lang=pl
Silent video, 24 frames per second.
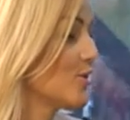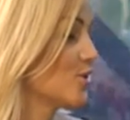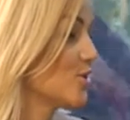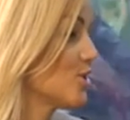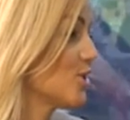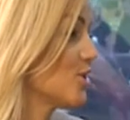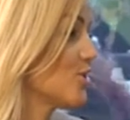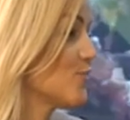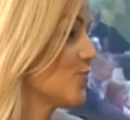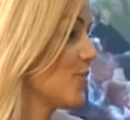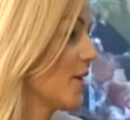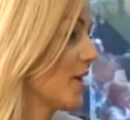
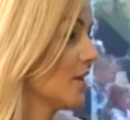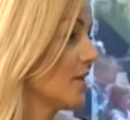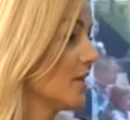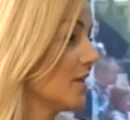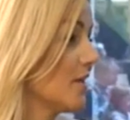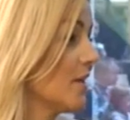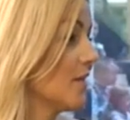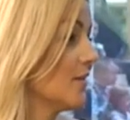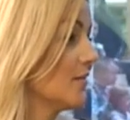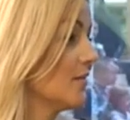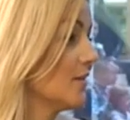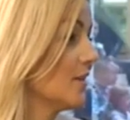żyć
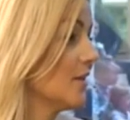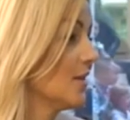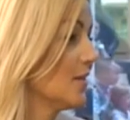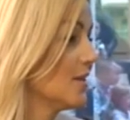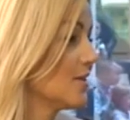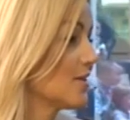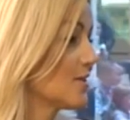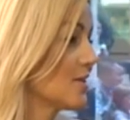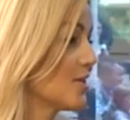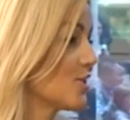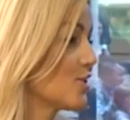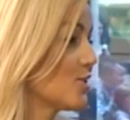pięknie
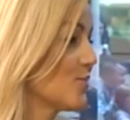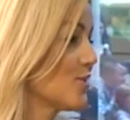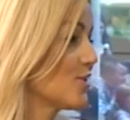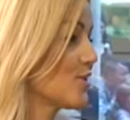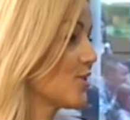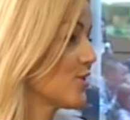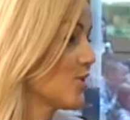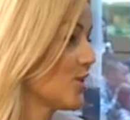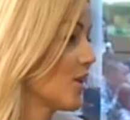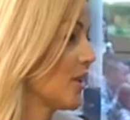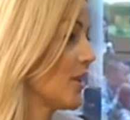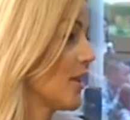z naszymi
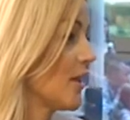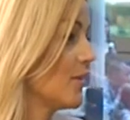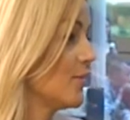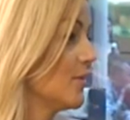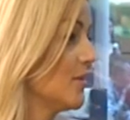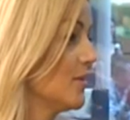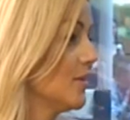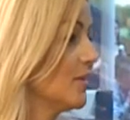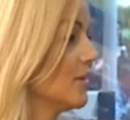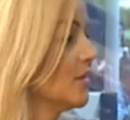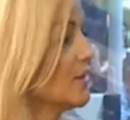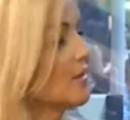
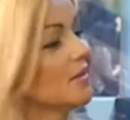sąsiadami